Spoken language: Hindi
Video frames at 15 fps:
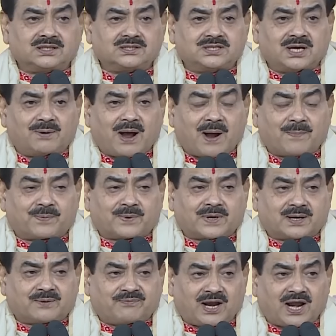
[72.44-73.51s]
जब आप
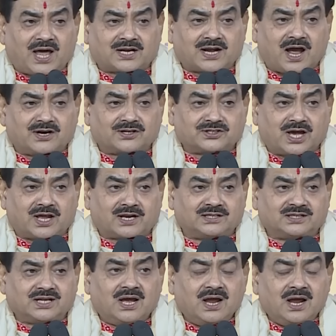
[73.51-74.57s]
फलाकांक्षा
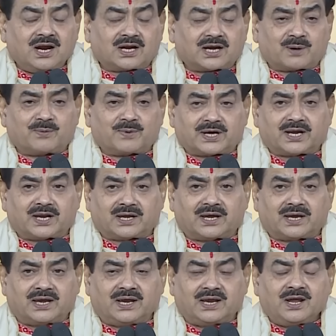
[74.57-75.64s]
रहित कर्म
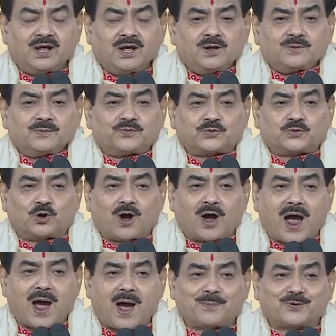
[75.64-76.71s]
करेंगे तो
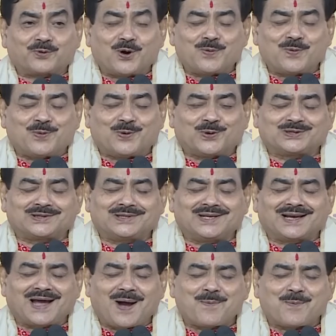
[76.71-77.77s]
आपको मुक्ति
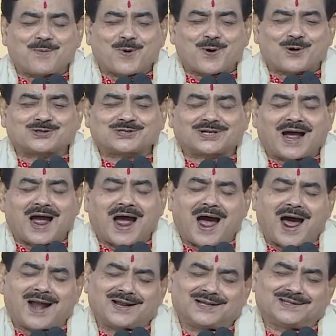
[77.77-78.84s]
का मोक्ष का
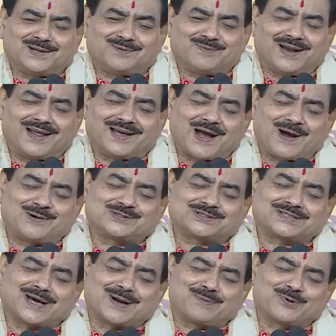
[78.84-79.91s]
आनंद मिलेगा उस
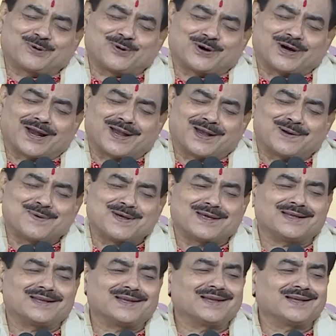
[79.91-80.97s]
कर्म को करने में
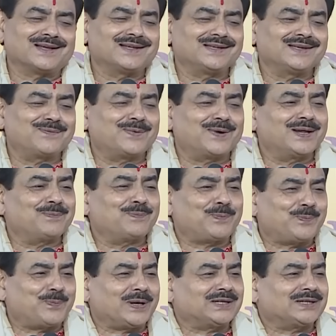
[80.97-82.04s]
ही ये बड़ी
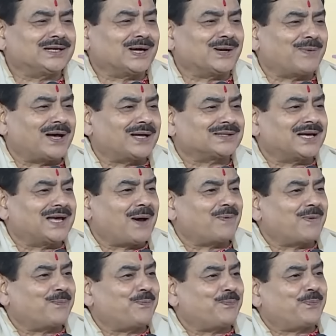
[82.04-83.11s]
प्रीतिकर बात है आप
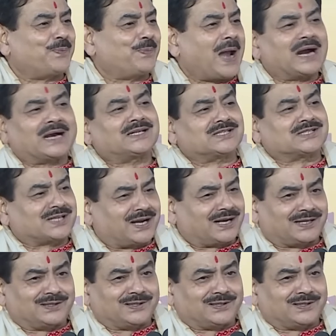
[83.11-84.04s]
प्रैक्टिस करके